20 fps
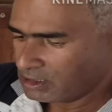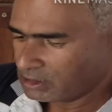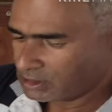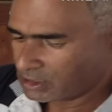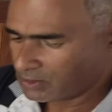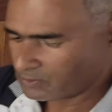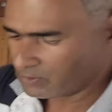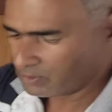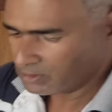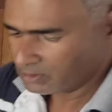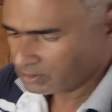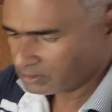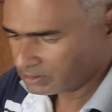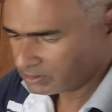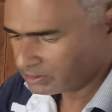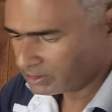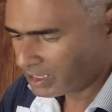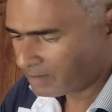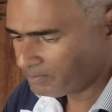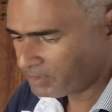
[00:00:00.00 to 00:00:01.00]
Então,
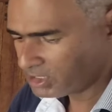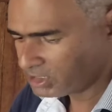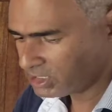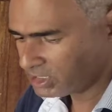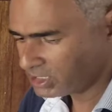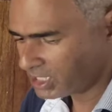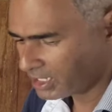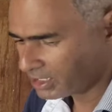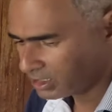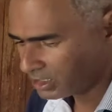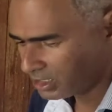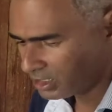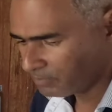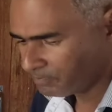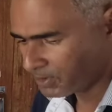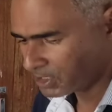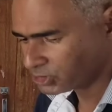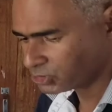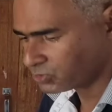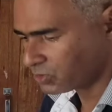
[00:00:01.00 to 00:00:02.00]
na medida
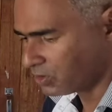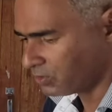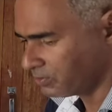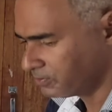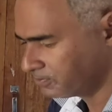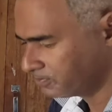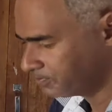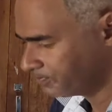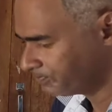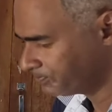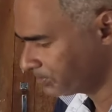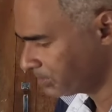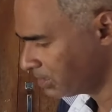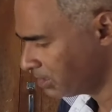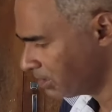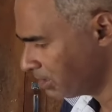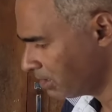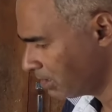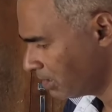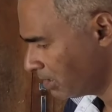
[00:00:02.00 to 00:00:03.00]
aqui, pessoal,
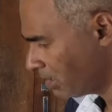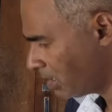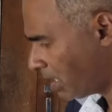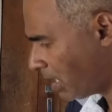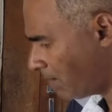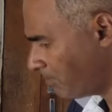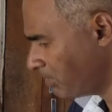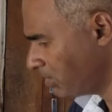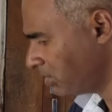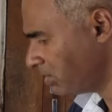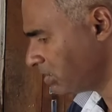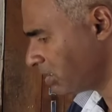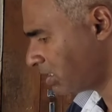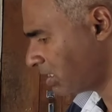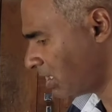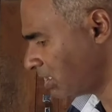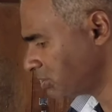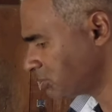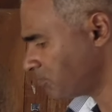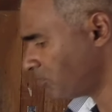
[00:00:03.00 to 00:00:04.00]
a medida
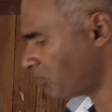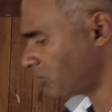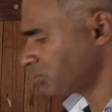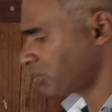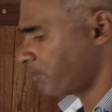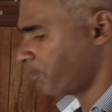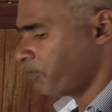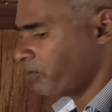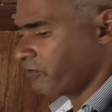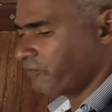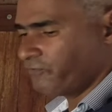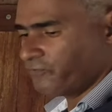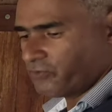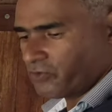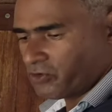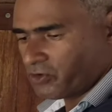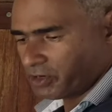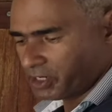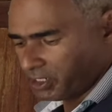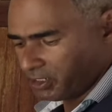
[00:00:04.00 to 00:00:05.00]
que eles mostram por
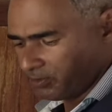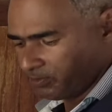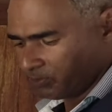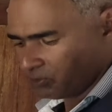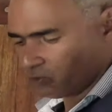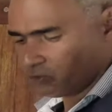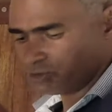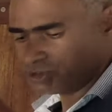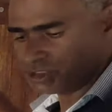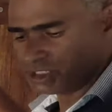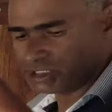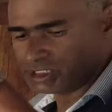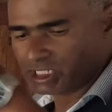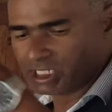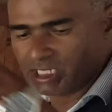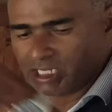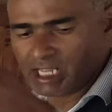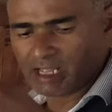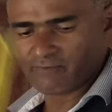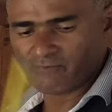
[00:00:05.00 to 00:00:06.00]
fora, ou seja,
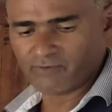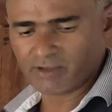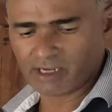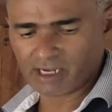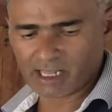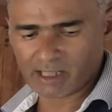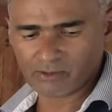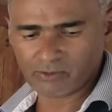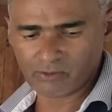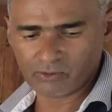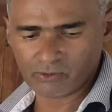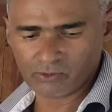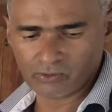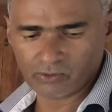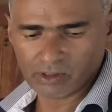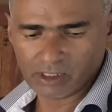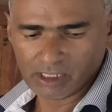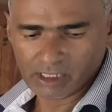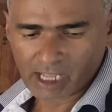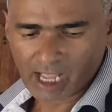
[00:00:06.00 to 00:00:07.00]
que vem lá
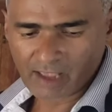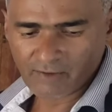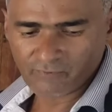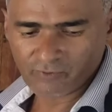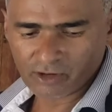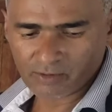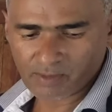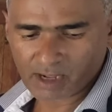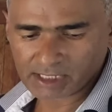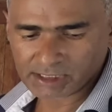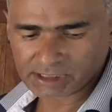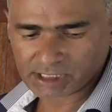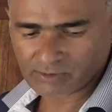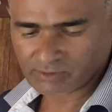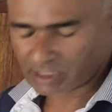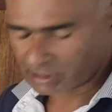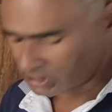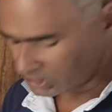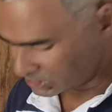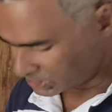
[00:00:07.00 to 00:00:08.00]
no a
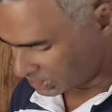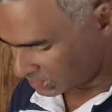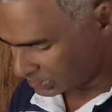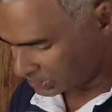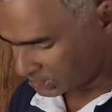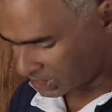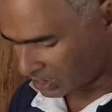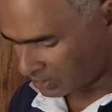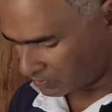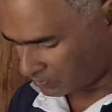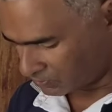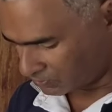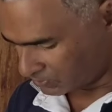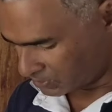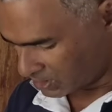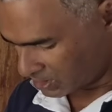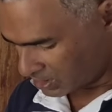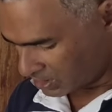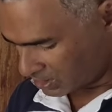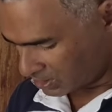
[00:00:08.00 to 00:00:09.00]
informação na
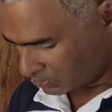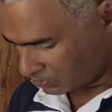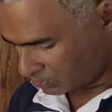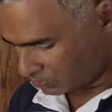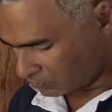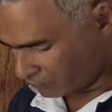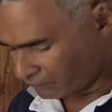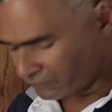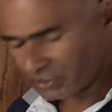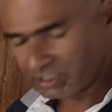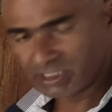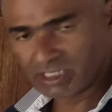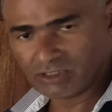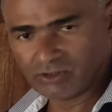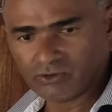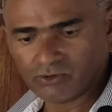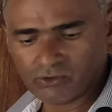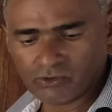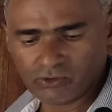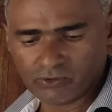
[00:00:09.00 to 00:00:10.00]
descrição do
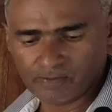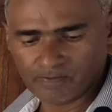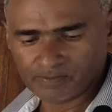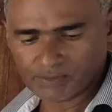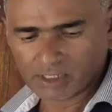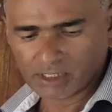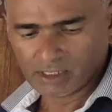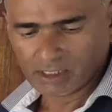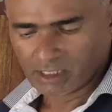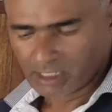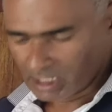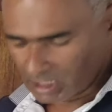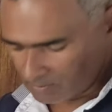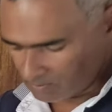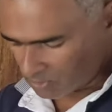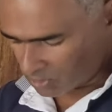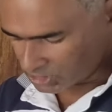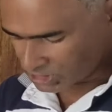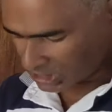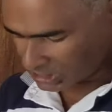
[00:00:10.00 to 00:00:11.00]
vendedor, ele
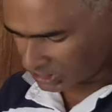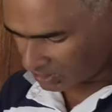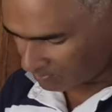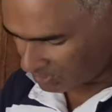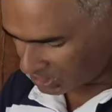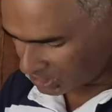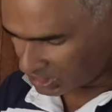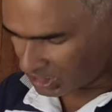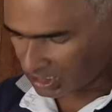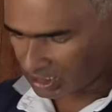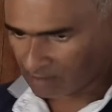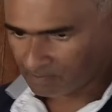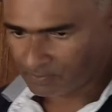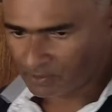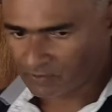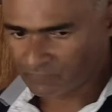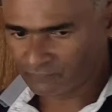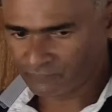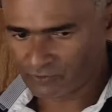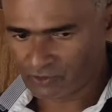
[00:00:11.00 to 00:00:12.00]
mostra essa medida aqui
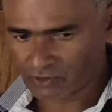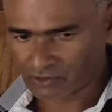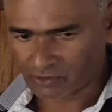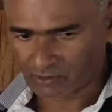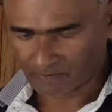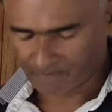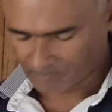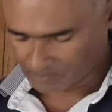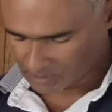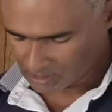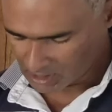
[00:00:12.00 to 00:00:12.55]
por fora, ó,